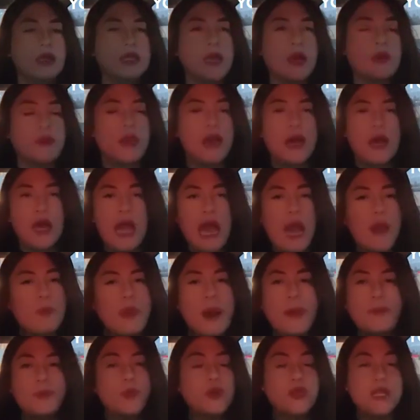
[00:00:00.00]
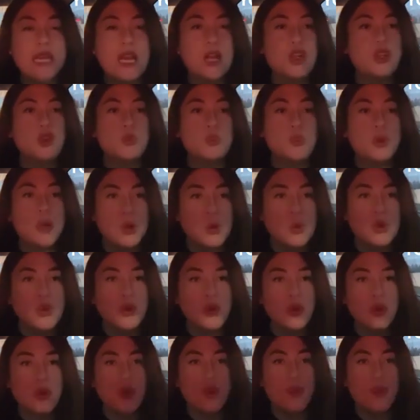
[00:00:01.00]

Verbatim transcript: sama apapun yang lu perlu